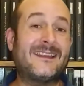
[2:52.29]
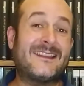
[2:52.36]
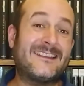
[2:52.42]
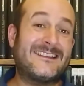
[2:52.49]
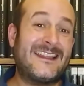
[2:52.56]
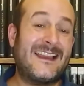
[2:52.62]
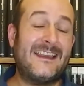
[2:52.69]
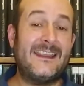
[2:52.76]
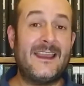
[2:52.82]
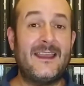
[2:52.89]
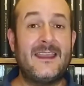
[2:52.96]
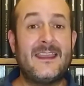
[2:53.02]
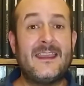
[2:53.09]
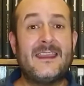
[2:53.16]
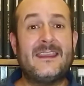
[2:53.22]
Que es Dalia,
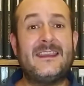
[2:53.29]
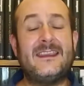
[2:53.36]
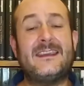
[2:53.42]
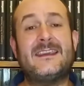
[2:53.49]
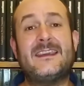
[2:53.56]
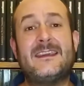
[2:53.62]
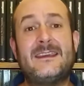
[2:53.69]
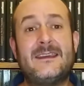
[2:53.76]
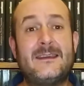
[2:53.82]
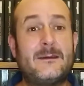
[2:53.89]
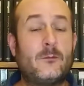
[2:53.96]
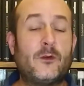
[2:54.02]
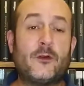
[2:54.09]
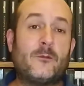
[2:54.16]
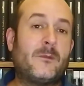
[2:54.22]
y que, eh,
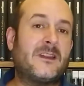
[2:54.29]
bueno,